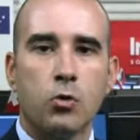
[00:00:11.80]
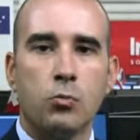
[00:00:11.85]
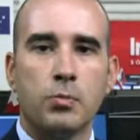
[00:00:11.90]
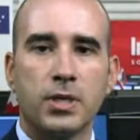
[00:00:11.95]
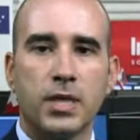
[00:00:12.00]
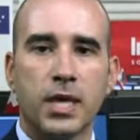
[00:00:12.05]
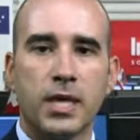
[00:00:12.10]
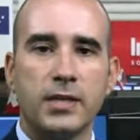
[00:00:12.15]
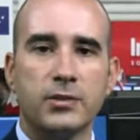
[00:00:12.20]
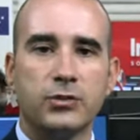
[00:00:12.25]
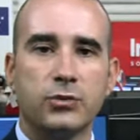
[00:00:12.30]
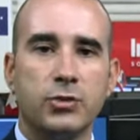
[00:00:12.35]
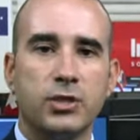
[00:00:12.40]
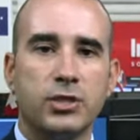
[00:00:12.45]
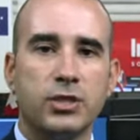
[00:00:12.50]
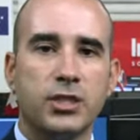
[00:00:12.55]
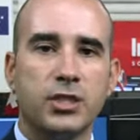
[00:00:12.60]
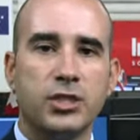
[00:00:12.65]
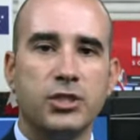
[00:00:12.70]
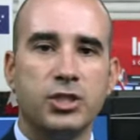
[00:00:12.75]
O mercado
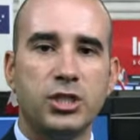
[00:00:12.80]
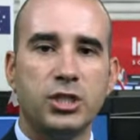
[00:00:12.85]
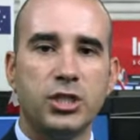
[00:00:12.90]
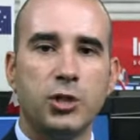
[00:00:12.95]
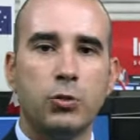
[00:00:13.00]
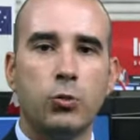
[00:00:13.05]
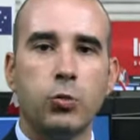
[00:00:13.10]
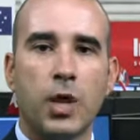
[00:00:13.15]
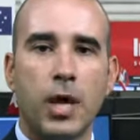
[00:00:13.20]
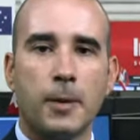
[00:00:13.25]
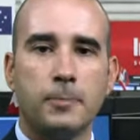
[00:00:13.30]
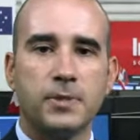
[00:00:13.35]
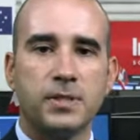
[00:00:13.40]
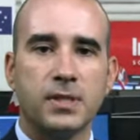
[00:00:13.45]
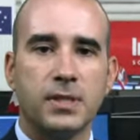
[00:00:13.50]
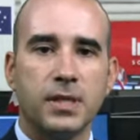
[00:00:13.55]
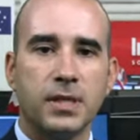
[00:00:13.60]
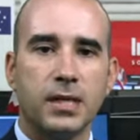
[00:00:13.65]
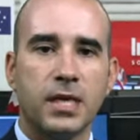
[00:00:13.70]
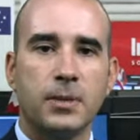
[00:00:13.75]
acionista na China
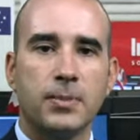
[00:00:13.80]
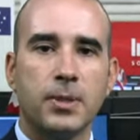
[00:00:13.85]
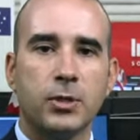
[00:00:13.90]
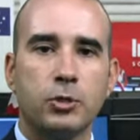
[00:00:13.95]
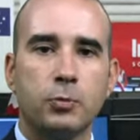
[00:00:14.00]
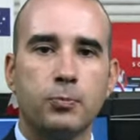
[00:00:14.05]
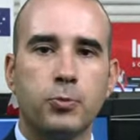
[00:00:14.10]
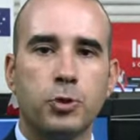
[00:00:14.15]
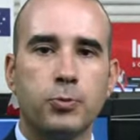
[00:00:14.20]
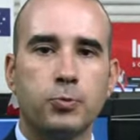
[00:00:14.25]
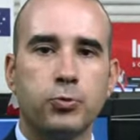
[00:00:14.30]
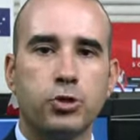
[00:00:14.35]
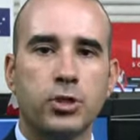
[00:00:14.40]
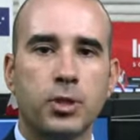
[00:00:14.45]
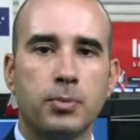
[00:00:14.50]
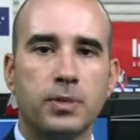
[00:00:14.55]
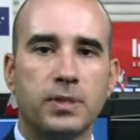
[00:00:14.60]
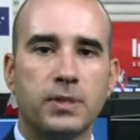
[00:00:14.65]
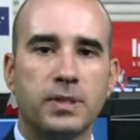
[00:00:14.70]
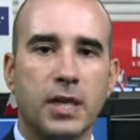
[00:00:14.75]
colapsa, acabando depois por
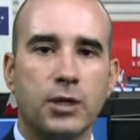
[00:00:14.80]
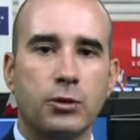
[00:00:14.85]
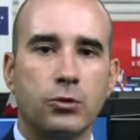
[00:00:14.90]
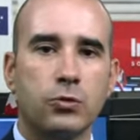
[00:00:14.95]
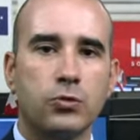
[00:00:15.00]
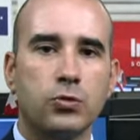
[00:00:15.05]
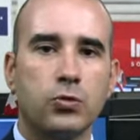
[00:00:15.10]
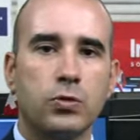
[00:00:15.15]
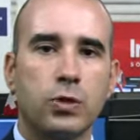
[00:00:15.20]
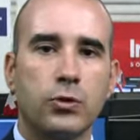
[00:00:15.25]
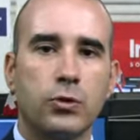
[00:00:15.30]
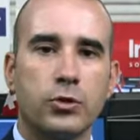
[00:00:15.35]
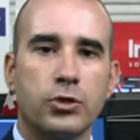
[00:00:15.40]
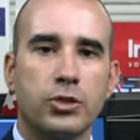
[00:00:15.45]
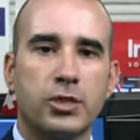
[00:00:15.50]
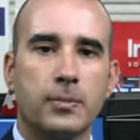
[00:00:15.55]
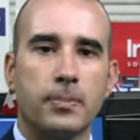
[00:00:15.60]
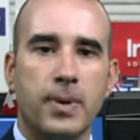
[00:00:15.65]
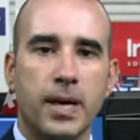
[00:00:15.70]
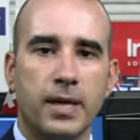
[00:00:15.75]
estabilizar com os
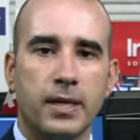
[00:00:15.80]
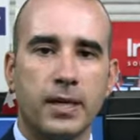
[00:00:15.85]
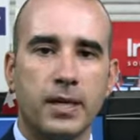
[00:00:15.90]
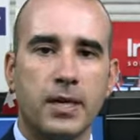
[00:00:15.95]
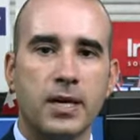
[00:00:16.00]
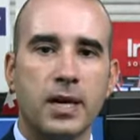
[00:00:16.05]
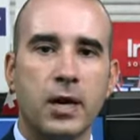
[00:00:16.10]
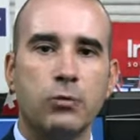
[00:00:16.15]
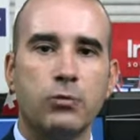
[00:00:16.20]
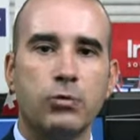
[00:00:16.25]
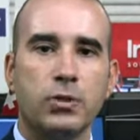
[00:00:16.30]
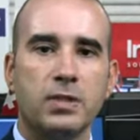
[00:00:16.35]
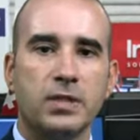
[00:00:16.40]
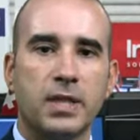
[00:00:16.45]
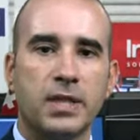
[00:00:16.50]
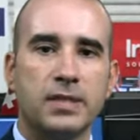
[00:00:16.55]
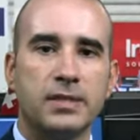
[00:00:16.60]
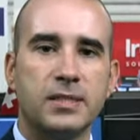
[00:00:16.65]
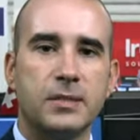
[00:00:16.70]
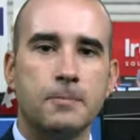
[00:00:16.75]
reguladores da banca a
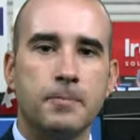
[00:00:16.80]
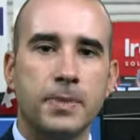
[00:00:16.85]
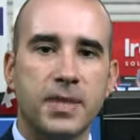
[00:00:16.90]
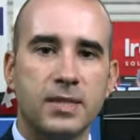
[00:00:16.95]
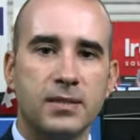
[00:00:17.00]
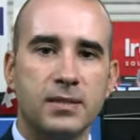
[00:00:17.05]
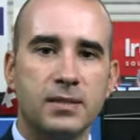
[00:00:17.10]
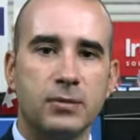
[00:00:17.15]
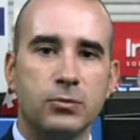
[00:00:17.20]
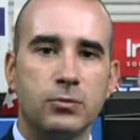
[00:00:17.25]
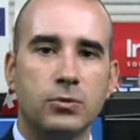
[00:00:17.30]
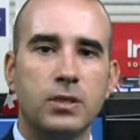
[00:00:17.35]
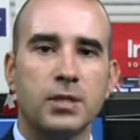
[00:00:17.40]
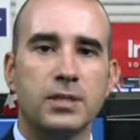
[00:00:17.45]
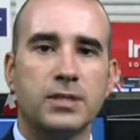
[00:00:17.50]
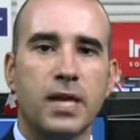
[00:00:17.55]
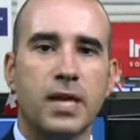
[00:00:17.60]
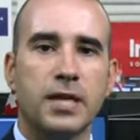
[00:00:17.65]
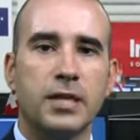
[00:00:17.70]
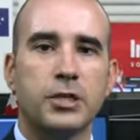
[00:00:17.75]
autorizarem as empresas a
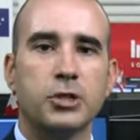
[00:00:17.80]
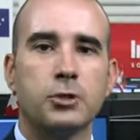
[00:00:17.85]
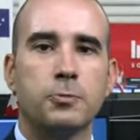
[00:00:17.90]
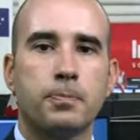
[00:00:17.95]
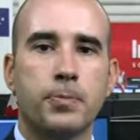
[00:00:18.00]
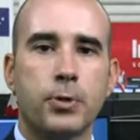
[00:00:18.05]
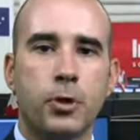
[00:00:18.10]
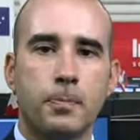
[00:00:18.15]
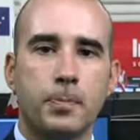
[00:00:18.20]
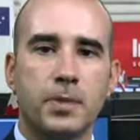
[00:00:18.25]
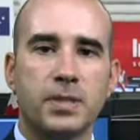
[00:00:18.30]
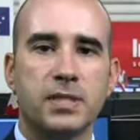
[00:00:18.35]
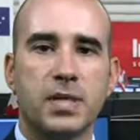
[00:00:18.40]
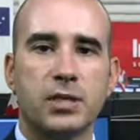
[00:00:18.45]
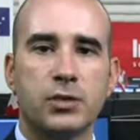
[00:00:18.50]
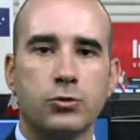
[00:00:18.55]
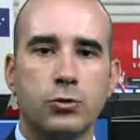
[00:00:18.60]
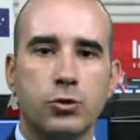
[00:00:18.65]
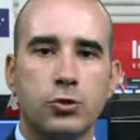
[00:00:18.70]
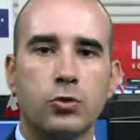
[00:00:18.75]
utilizarem as próprias
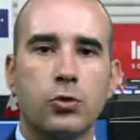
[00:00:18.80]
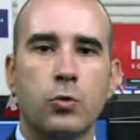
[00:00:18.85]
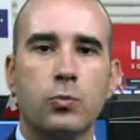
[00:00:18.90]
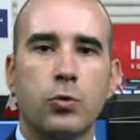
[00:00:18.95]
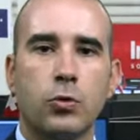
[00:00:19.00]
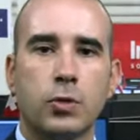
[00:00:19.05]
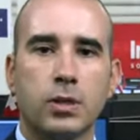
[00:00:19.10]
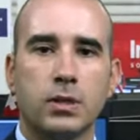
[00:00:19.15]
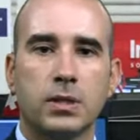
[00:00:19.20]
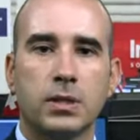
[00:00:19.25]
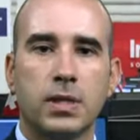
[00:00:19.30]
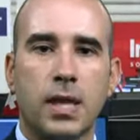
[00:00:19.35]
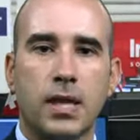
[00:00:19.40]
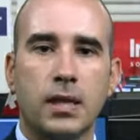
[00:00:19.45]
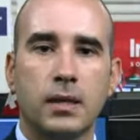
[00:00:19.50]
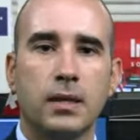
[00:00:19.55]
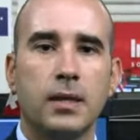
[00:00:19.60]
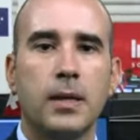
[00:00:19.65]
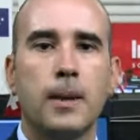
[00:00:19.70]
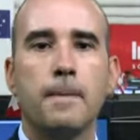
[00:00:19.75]
ações como
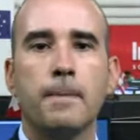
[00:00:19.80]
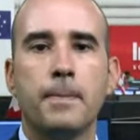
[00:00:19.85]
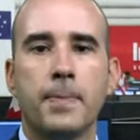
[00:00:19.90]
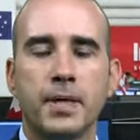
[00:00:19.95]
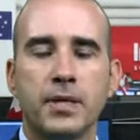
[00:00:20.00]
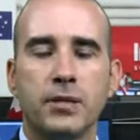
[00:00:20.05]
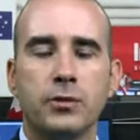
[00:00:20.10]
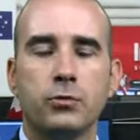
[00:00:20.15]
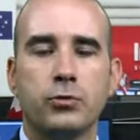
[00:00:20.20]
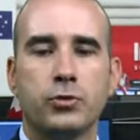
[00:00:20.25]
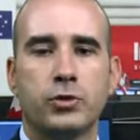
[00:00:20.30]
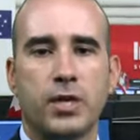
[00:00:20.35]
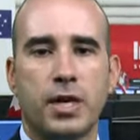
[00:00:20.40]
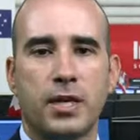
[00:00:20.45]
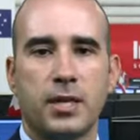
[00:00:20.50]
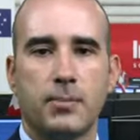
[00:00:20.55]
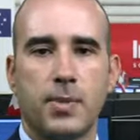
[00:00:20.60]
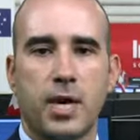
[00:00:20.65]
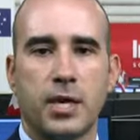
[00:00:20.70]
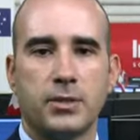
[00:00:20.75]
colateral para
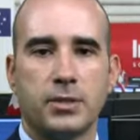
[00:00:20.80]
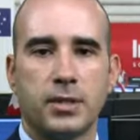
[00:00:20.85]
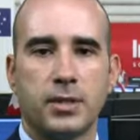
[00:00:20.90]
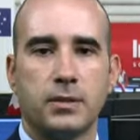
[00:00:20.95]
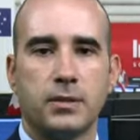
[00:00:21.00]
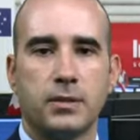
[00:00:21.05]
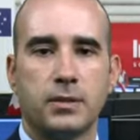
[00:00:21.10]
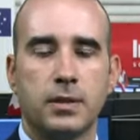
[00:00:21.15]
negociar a margem.